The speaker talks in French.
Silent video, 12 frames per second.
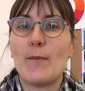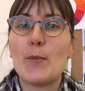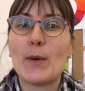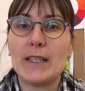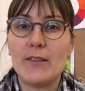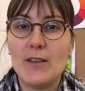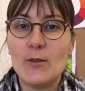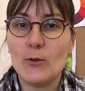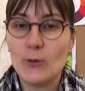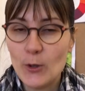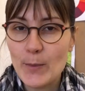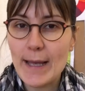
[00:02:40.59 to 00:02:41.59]
peu près des fils de
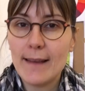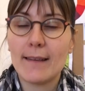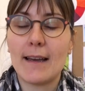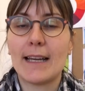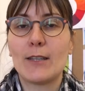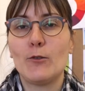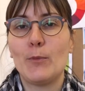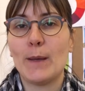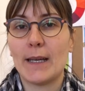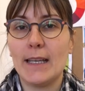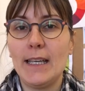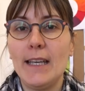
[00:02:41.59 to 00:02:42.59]
2 mètres à
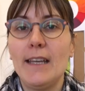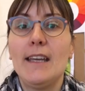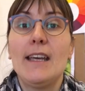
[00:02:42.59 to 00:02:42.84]
récupérer